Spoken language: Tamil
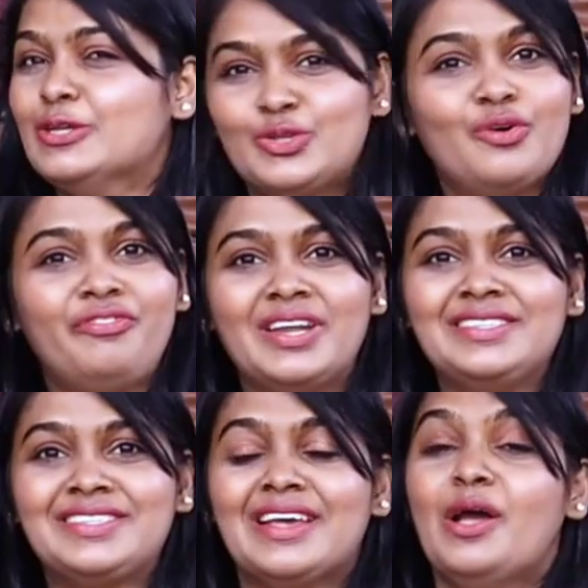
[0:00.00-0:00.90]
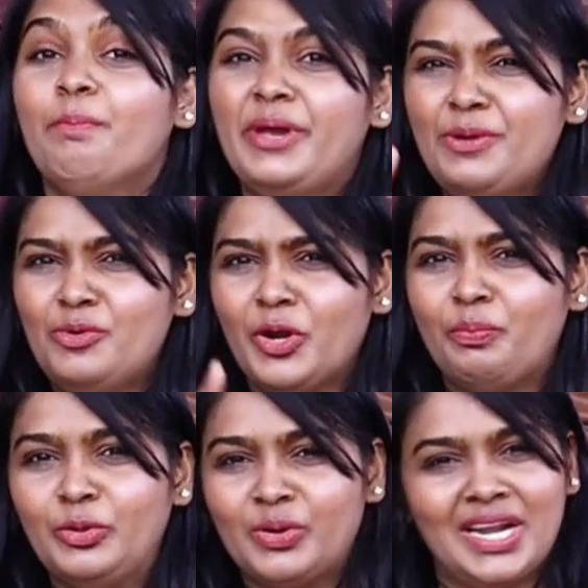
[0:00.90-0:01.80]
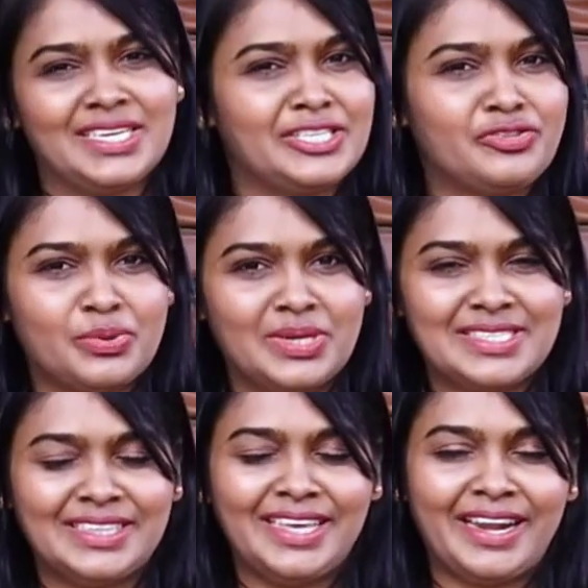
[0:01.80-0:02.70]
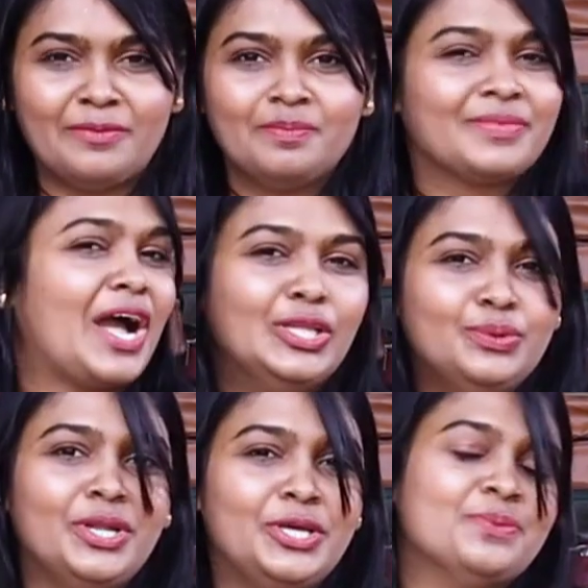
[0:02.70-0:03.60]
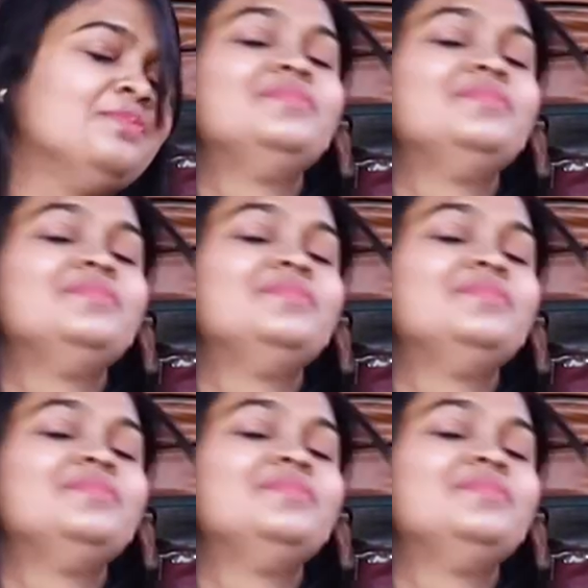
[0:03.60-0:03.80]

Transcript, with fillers: ஸோ ஃப்ரெண்ட்ஸ் மீண்டும் உங்களை புது கலெக்ஷன்ஸ் கூட சந்திக்கிறேன் அது வரைக்கும்